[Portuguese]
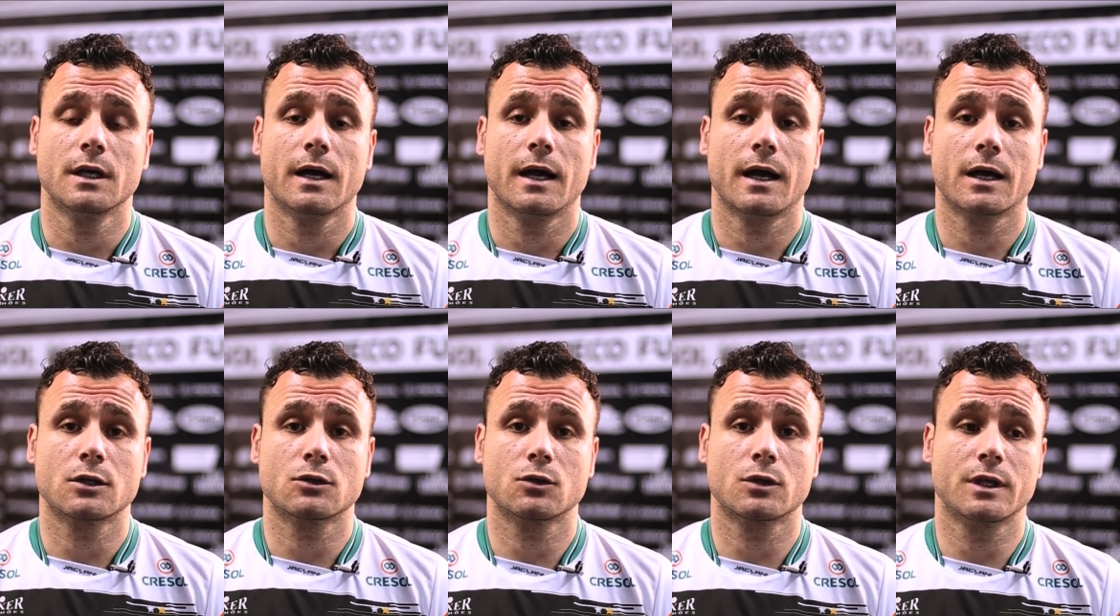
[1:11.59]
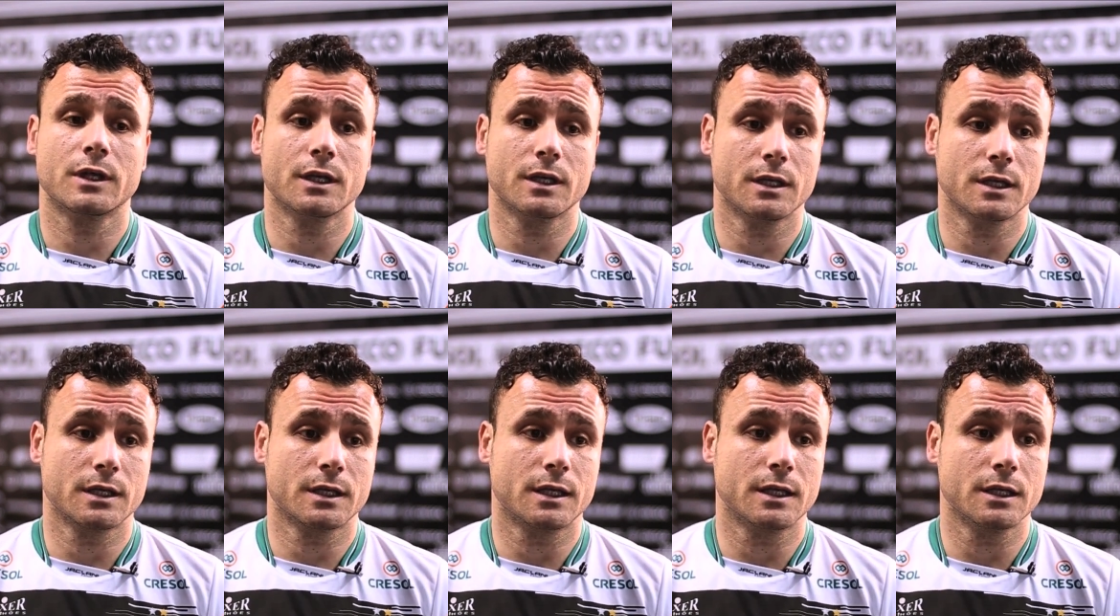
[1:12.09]
acho
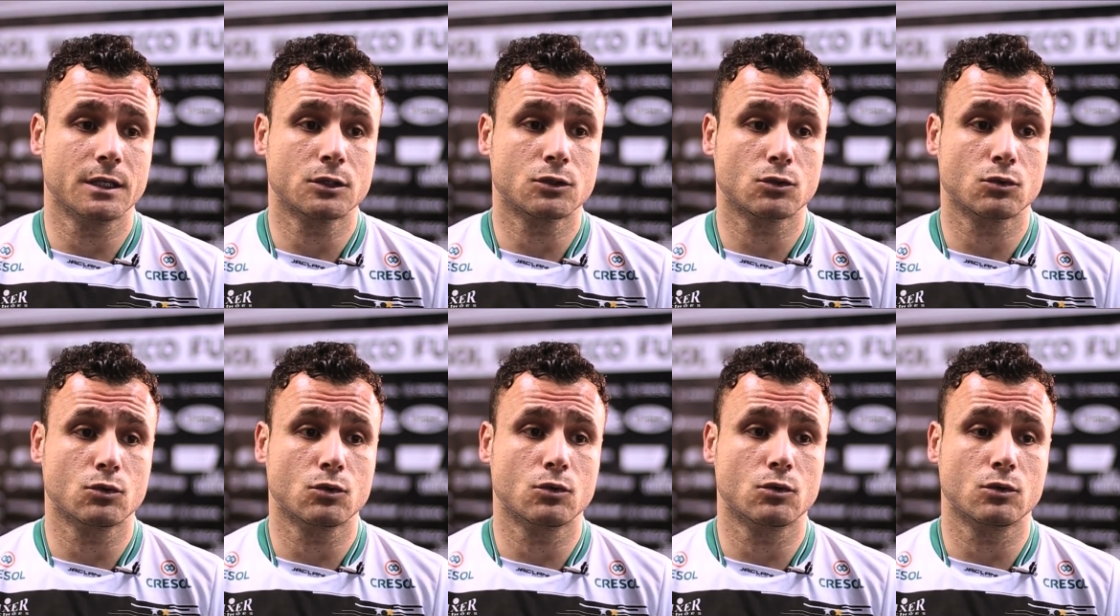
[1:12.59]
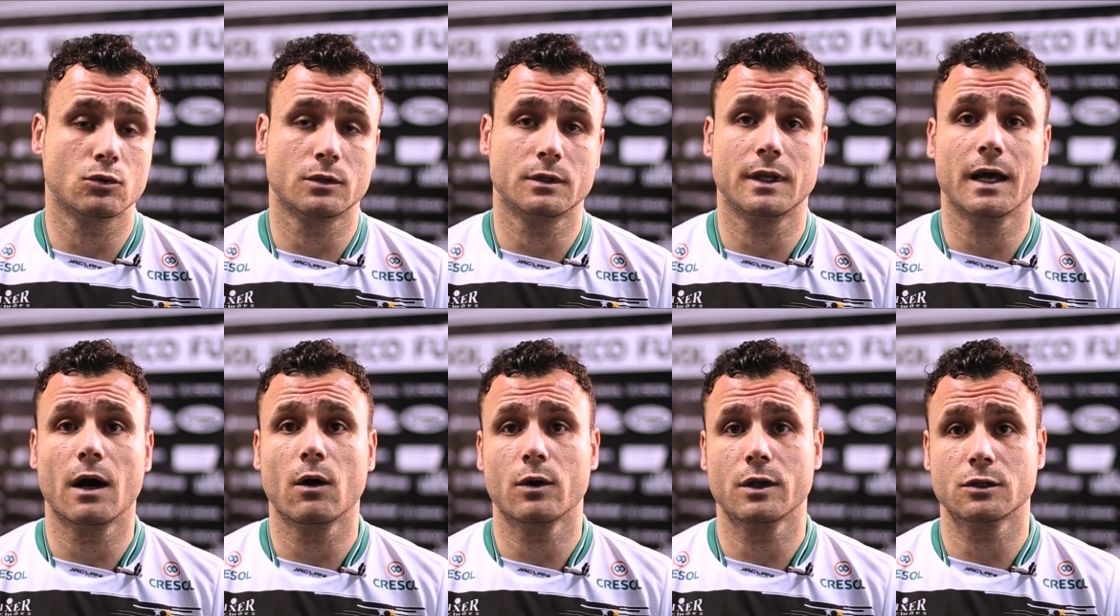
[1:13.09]
que, que isso
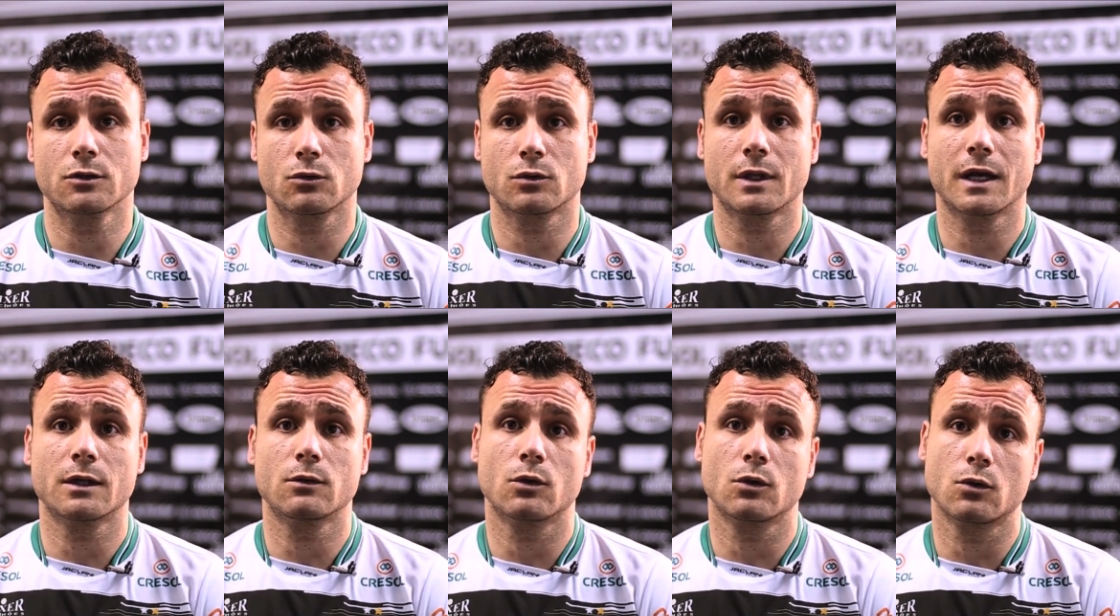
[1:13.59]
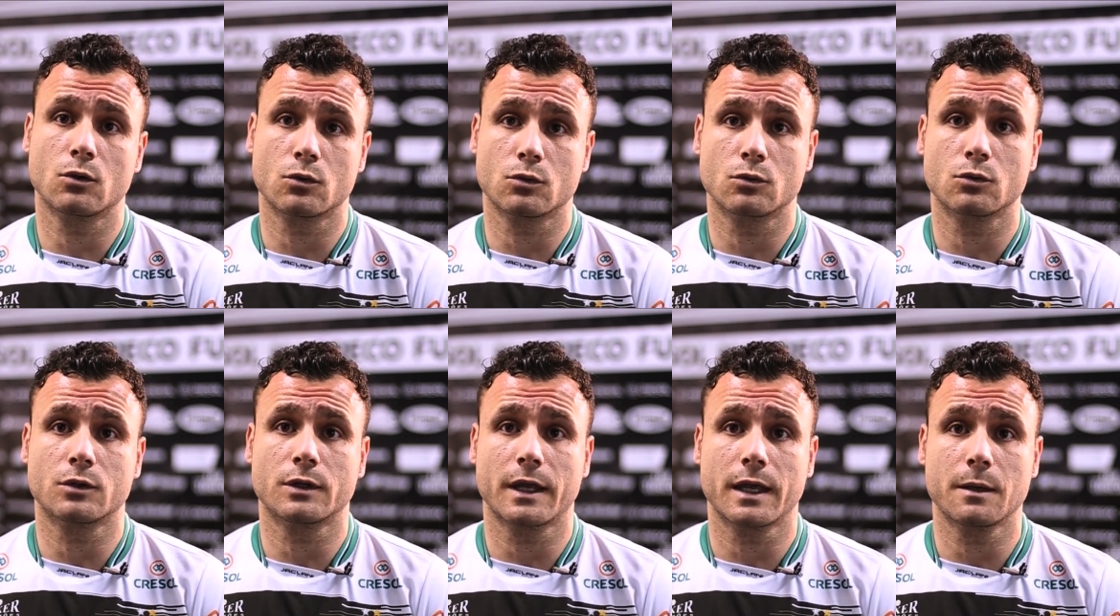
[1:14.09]
dá o resultado ao longo
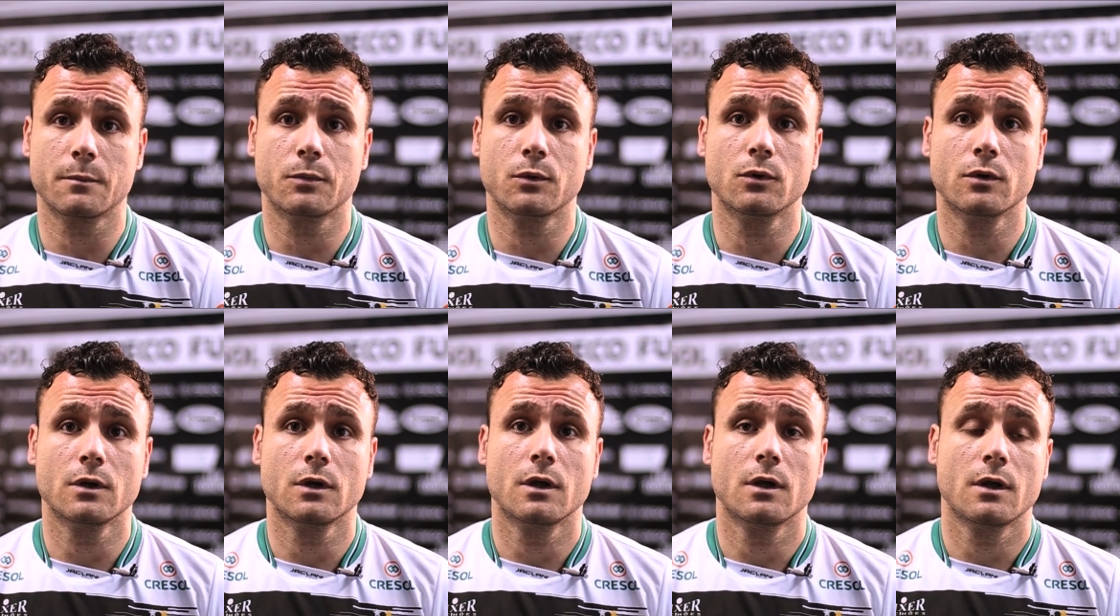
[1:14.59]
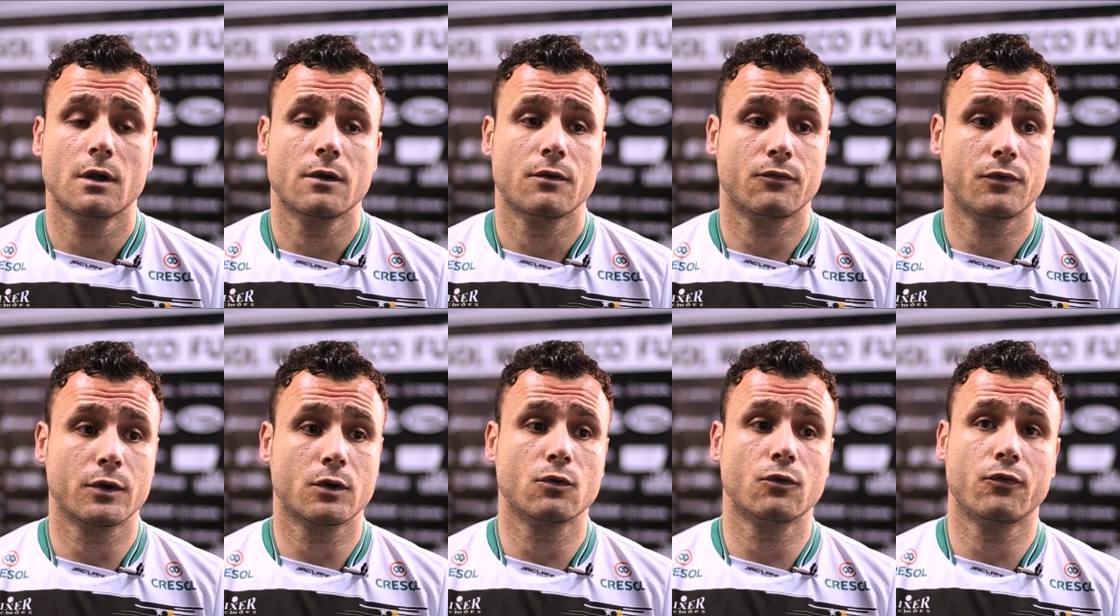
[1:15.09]
do tempo.
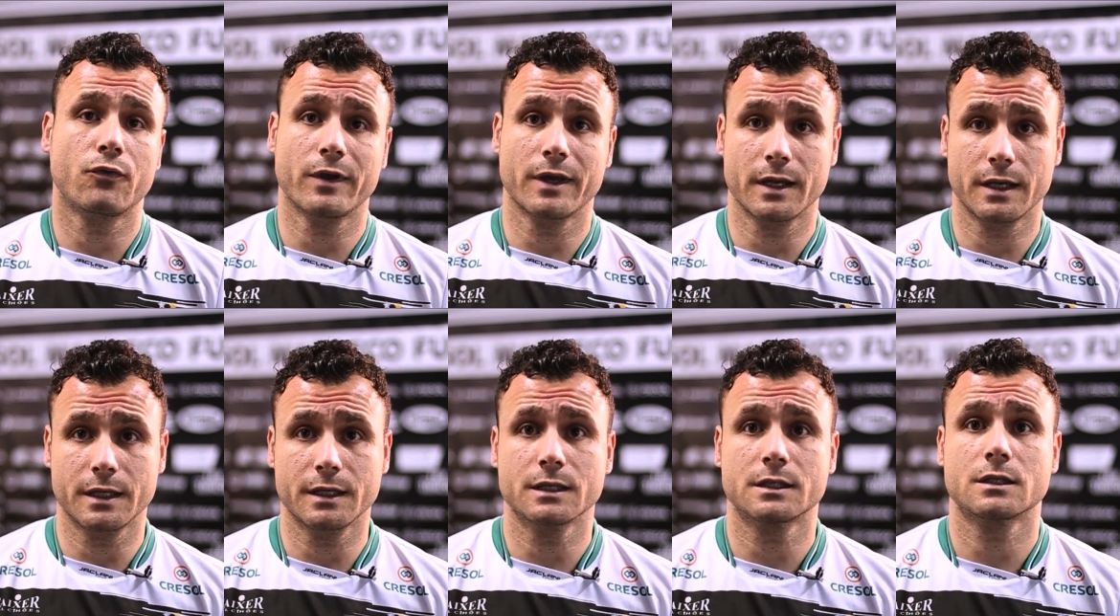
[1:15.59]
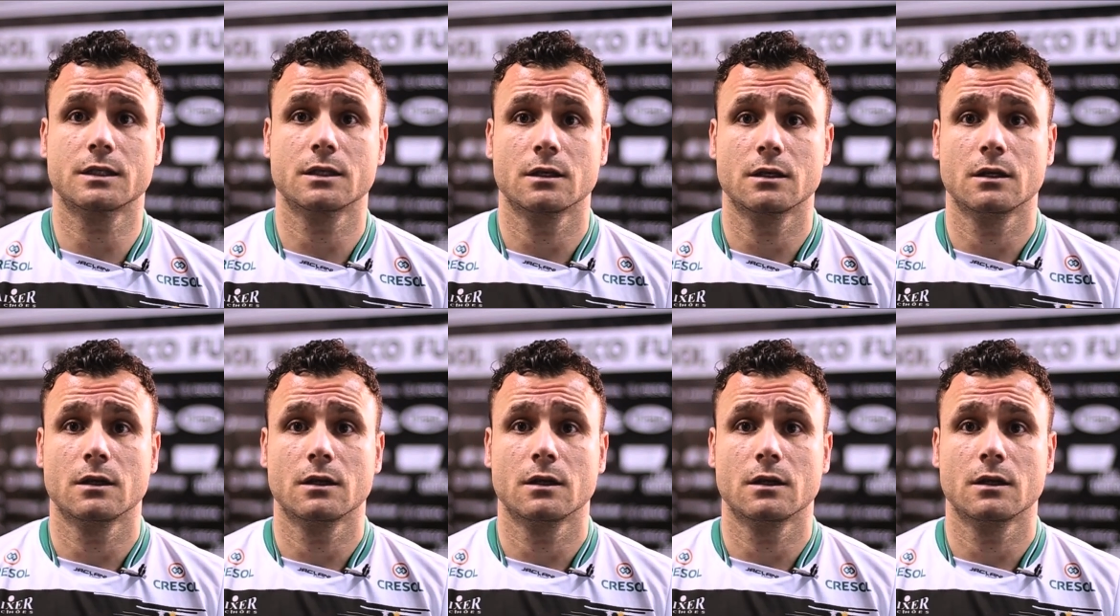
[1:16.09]
Fico feliz